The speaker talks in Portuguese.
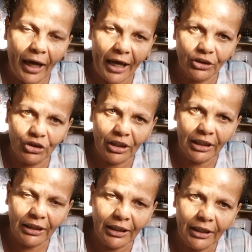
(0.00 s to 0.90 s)
a
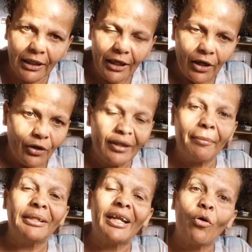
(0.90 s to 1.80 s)
gente, da
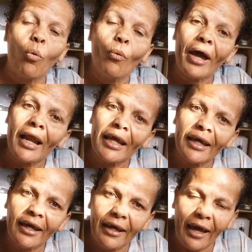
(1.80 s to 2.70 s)
maneira como
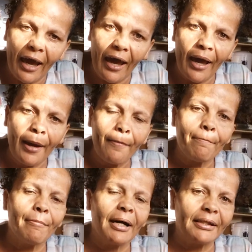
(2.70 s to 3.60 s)
ele quer
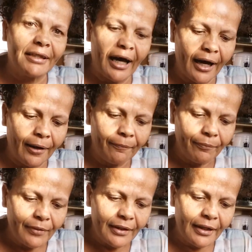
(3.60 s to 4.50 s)
mandar,
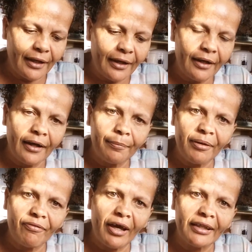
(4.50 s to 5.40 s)
né? É
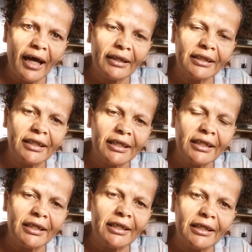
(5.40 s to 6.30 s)
bem verdade
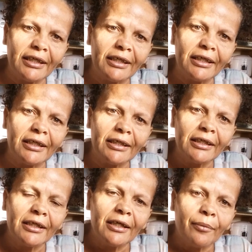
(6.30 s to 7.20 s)
que
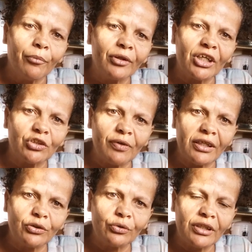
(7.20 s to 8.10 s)
Muitas
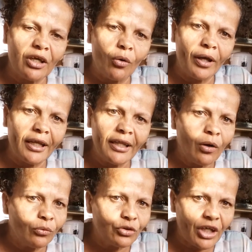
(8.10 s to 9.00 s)
vezes o Senhor ele
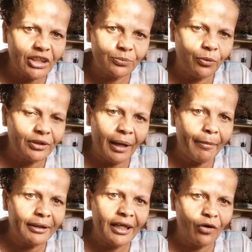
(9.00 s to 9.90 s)
não nos responde da
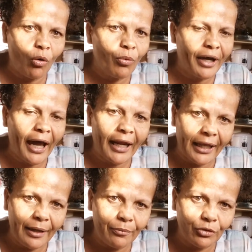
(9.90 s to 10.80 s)
maneira como
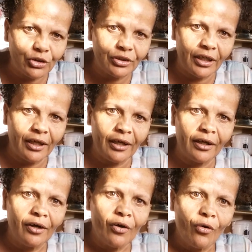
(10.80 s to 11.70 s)
queremos,
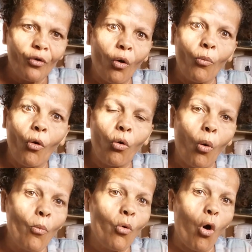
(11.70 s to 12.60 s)
né? Como, ou
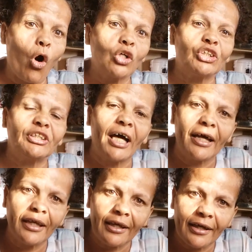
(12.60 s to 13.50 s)
como
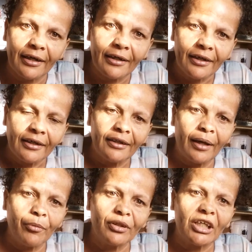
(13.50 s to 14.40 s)
gostaria.
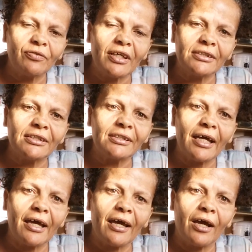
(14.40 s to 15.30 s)
Né? Muitas vezes
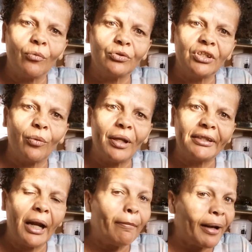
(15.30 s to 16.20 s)
é, o Senhor ele
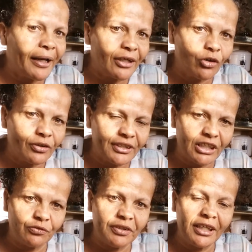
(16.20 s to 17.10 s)
trabalha nas
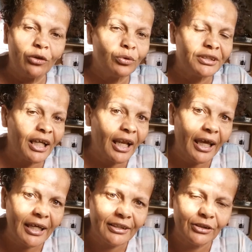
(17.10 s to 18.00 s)
nossas vidas no
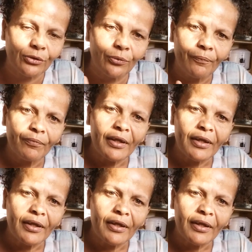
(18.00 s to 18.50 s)
silêncio.